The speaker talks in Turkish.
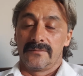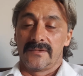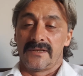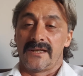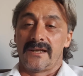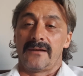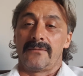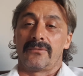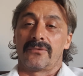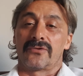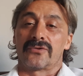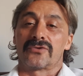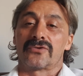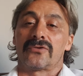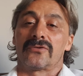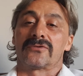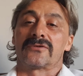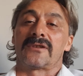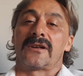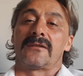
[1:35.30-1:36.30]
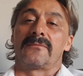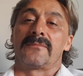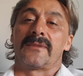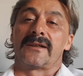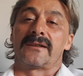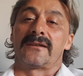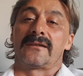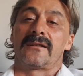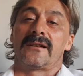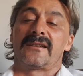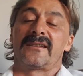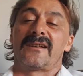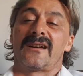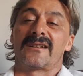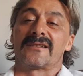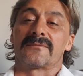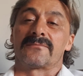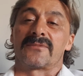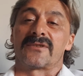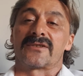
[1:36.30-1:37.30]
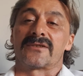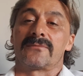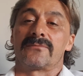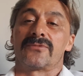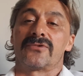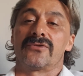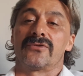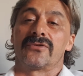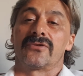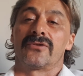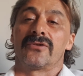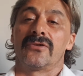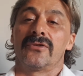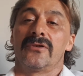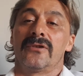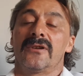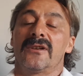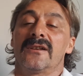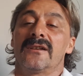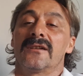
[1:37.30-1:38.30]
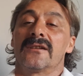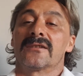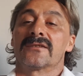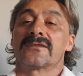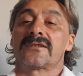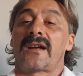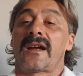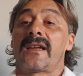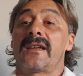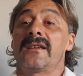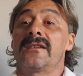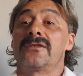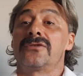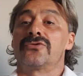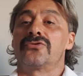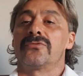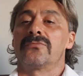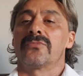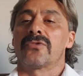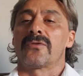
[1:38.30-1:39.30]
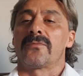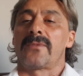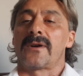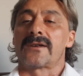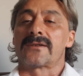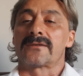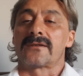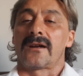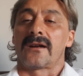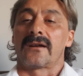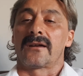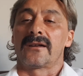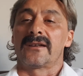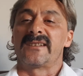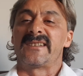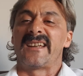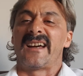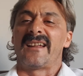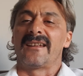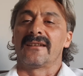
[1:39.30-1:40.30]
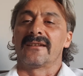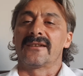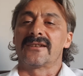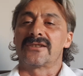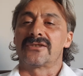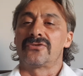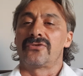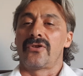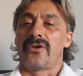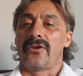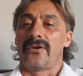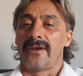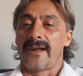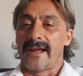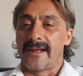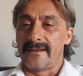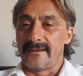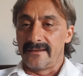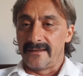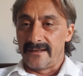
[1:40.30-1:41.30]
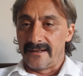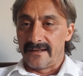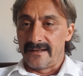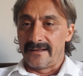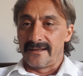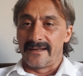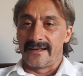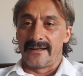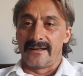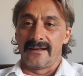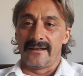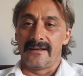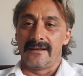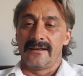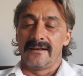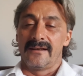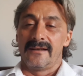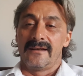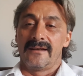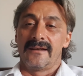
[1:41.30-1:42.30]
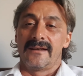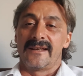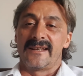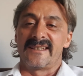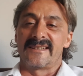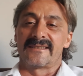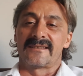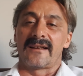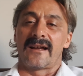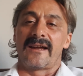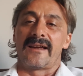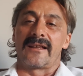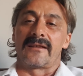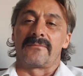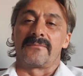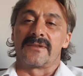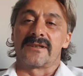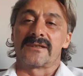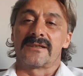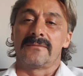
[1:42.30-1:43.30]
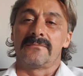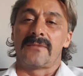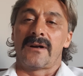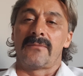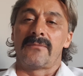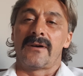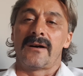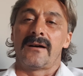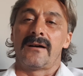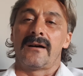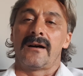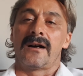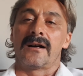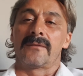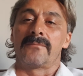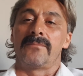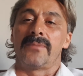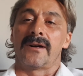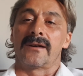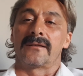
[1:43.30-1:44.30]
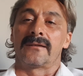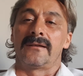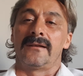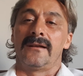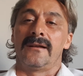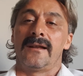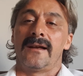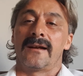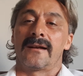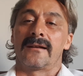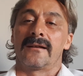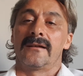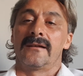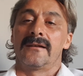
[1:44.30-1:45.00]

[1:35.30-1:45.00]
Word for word: diye bunu sosyal medyadan yazmıştım. Çünkü Sayın Cumhurbaşkanı'nı yanlış yönlendirildiğini izah etmiştim. Ama AK Partililer